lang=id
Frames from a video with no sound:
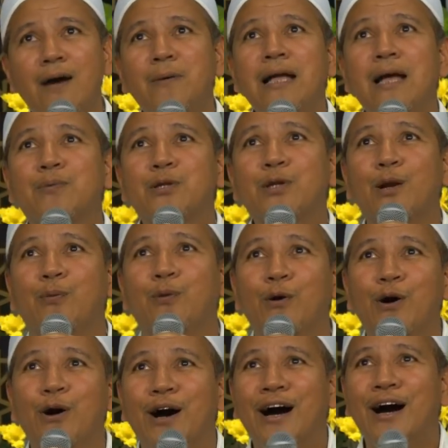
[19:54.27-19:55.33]
Apa yang betul
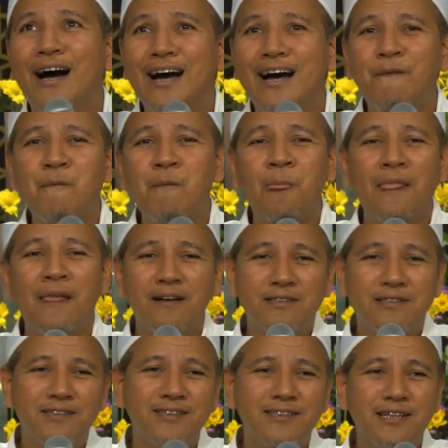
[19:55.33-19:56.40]
Bu?
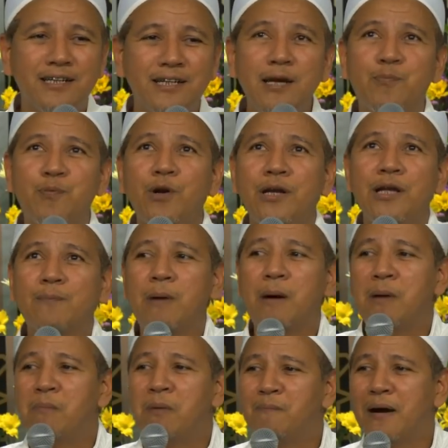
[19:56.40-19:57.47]
Jadi ibu lihat
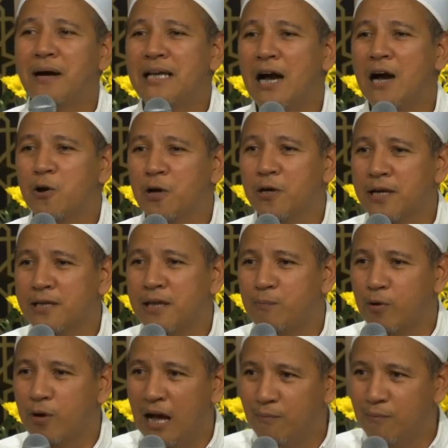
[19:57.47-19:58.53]
bapak-bapak yang auratnya
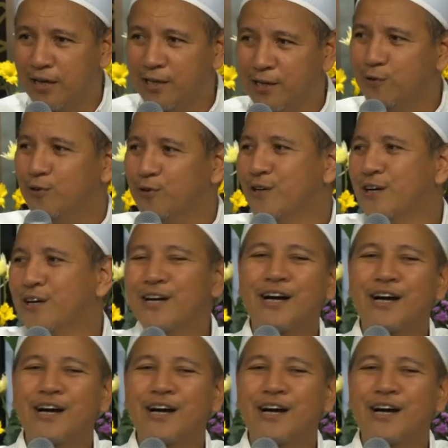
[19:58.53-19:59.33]
terbuka begitu.